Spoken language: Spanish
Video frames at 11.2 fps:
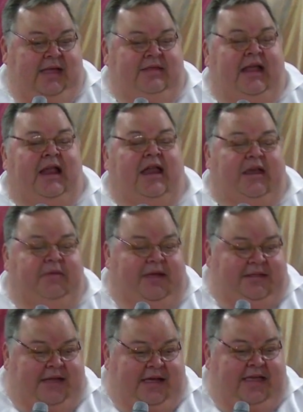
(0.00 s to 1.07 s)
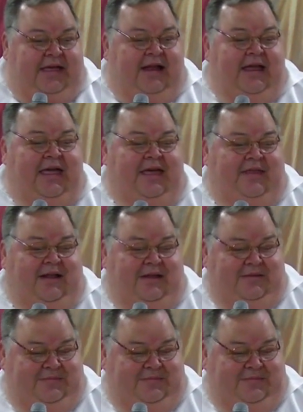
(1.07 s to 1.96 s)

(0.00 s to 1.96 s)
de las revistas que ella lee, dile,